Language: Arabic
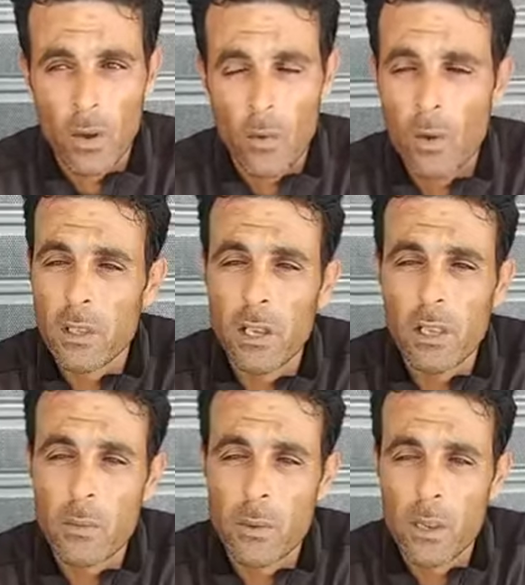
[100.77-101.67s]

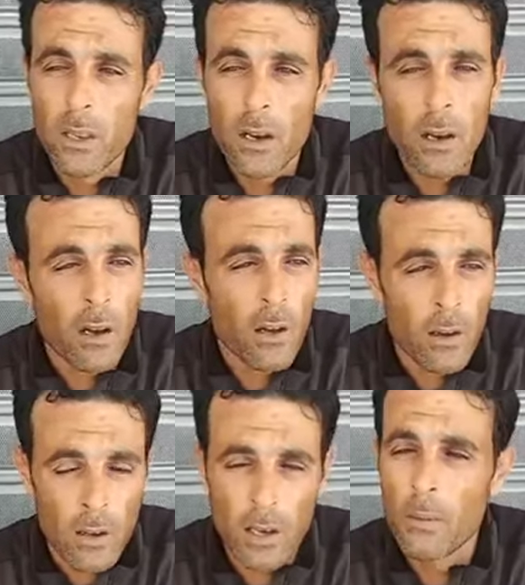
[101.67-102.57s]
ولدات البنيه
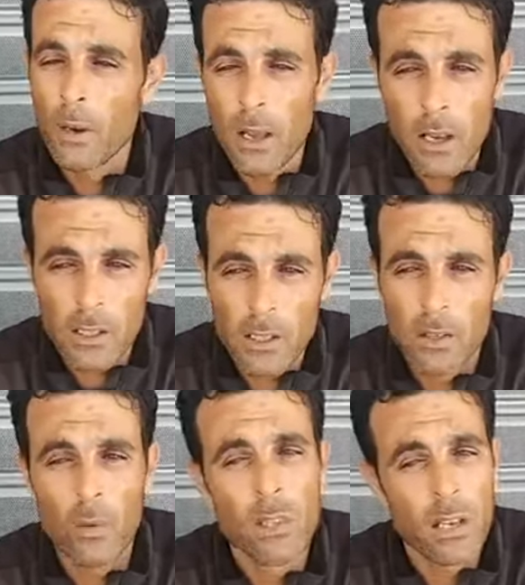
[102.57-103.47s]
كبرات
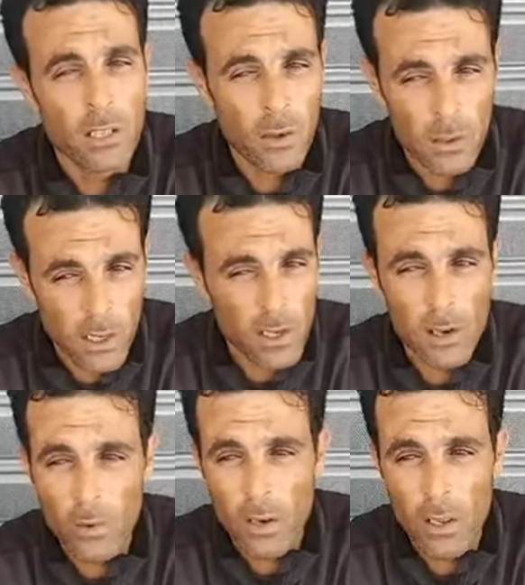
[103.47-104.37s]
ولدات عاوتاني
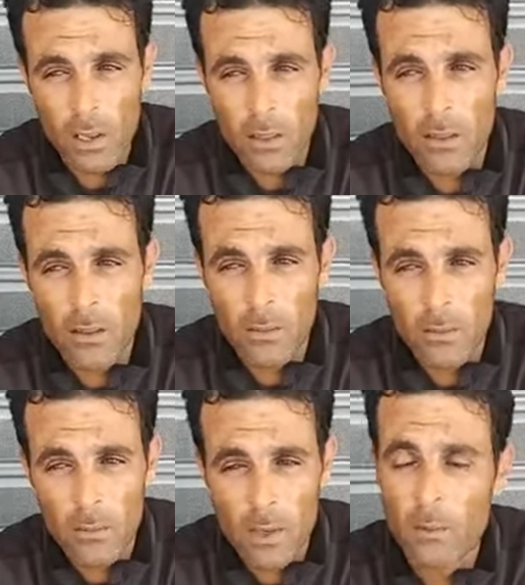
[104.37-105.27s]
الوليد
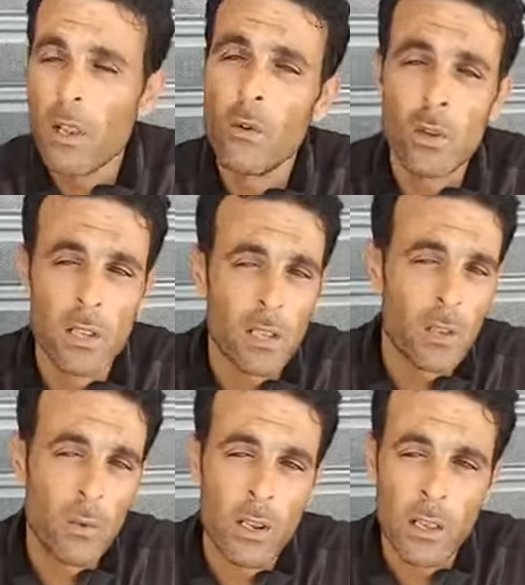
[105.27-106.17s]
ملي ولدات
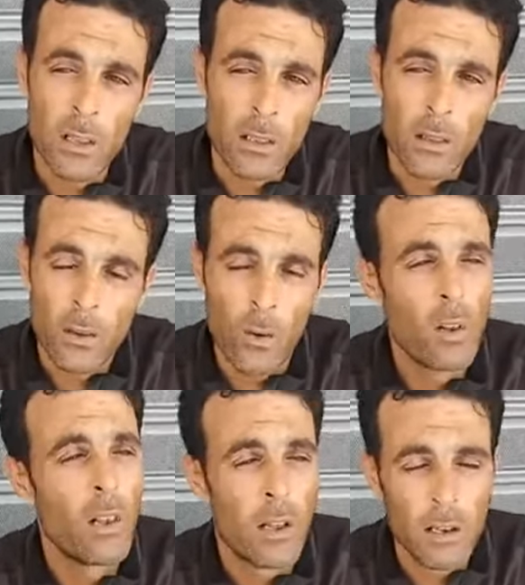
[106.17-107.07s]
الوليد
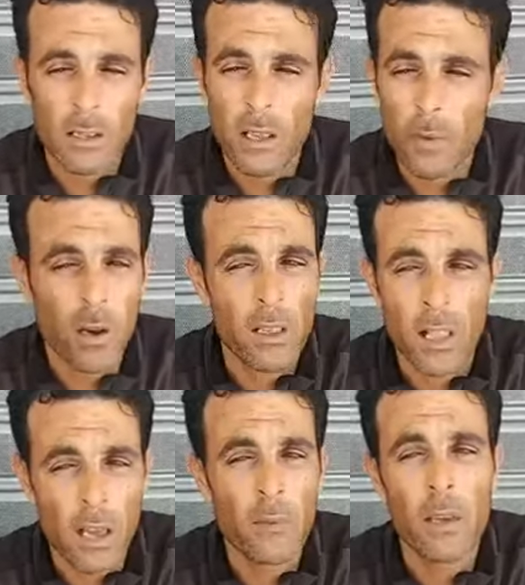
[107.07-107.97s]
ولا هنا دابا واحد
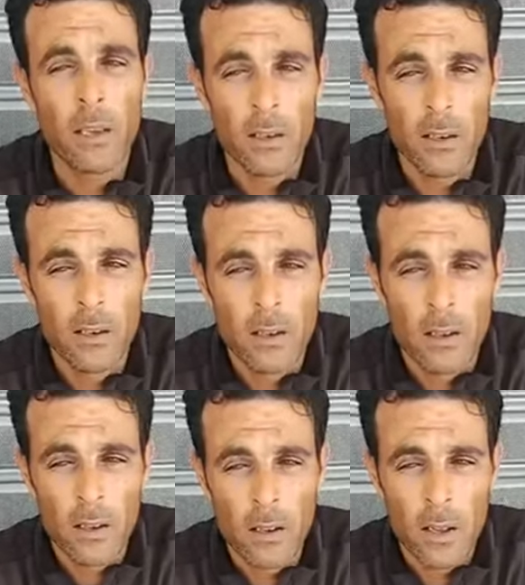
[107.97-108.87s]
العامين
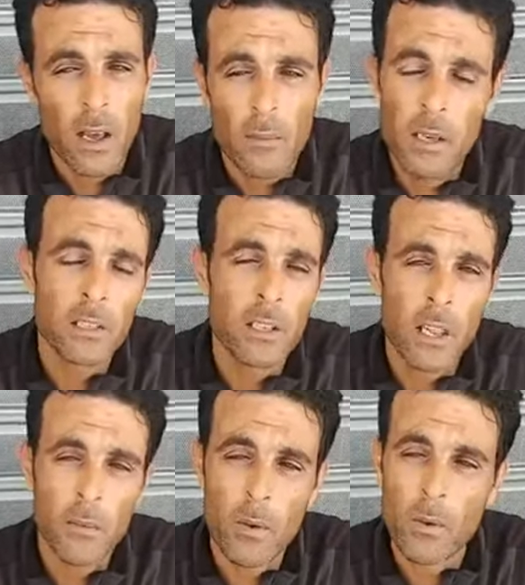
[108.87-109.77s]
عامين
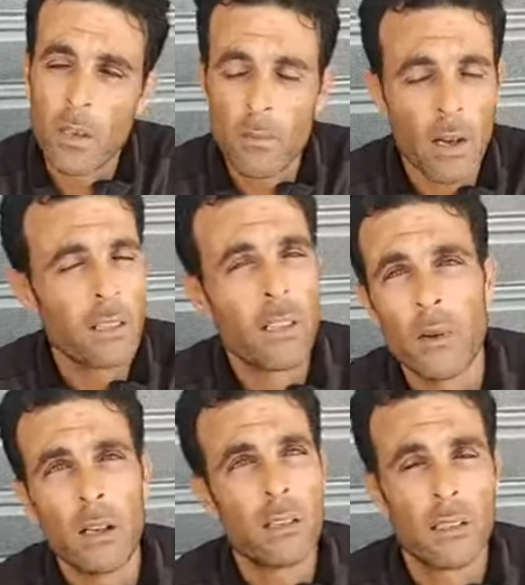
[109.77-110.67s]
تقريبا وهي معده
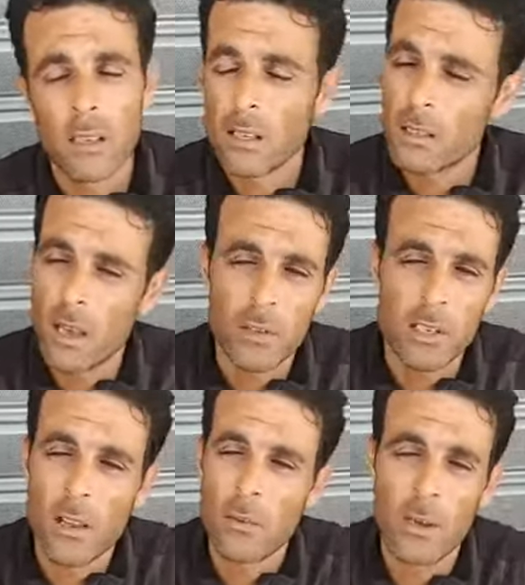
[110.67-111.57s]
مع هاد السيد صافي
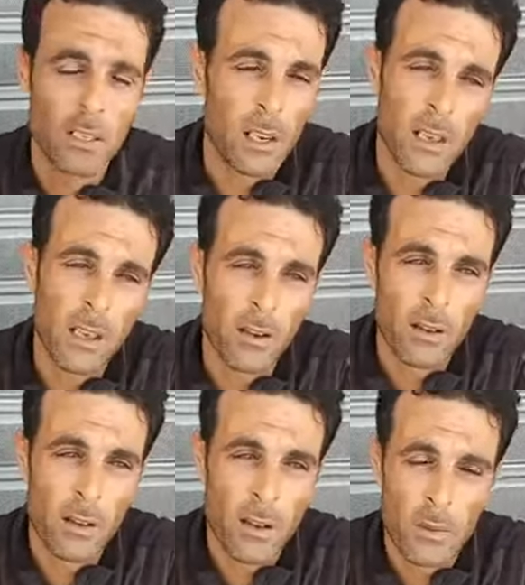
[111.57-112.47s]
تقلبات عليا
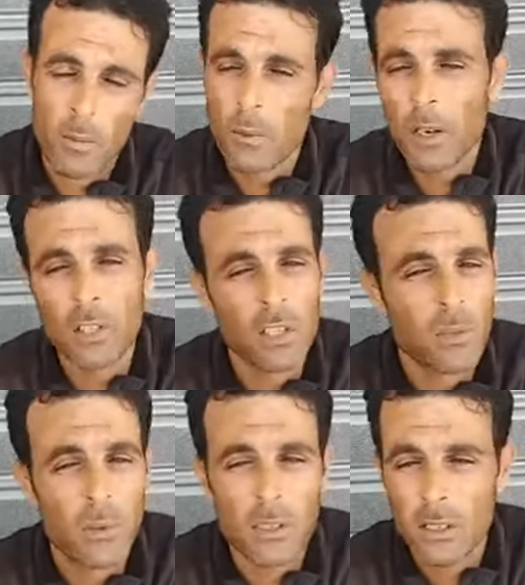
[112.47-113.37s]
ما بقاش
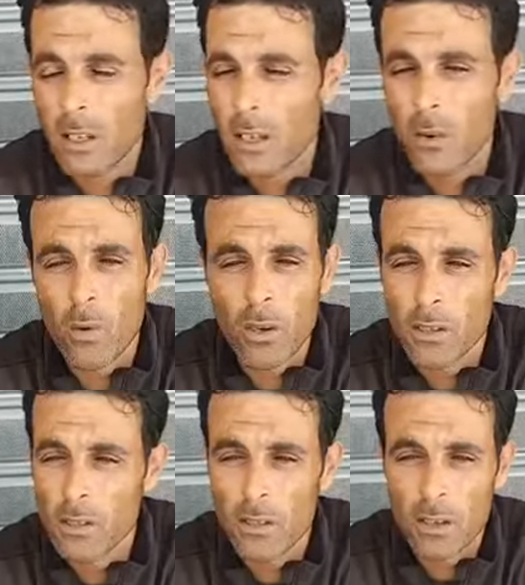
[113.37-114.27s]
كتبغي تعطيني
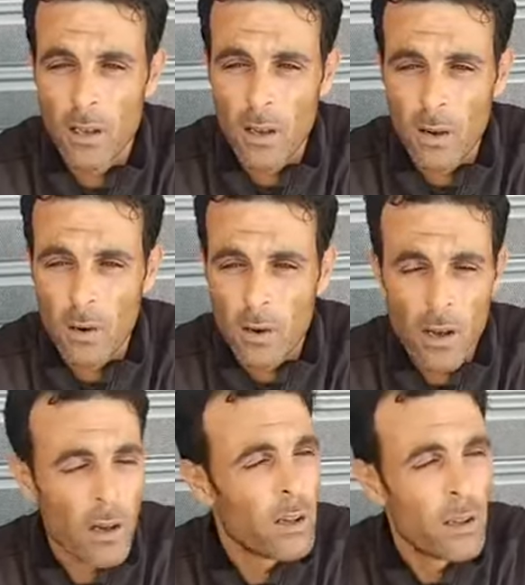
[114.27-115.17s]
وقت
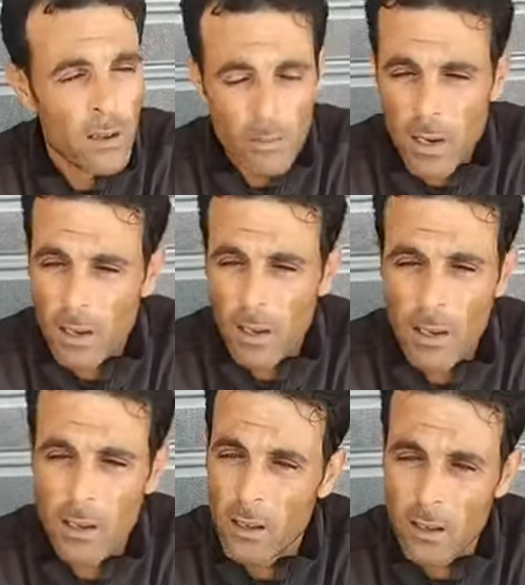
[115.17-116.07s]

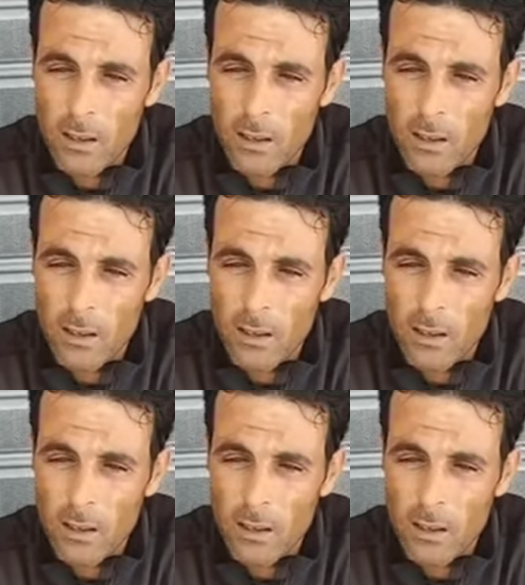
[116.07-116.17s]
ملي